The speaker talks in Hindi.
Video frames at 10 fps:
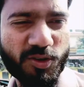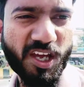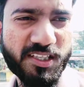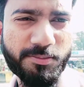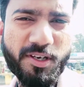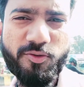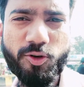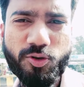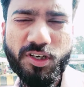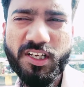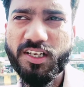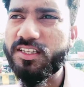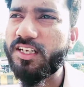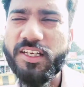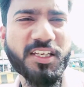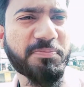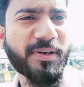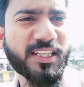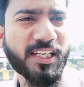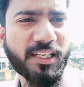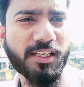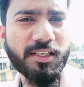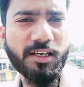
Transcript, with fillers: तो यहाँ से मेरे को फ़ोटो लेना था लेकिन पता नहीं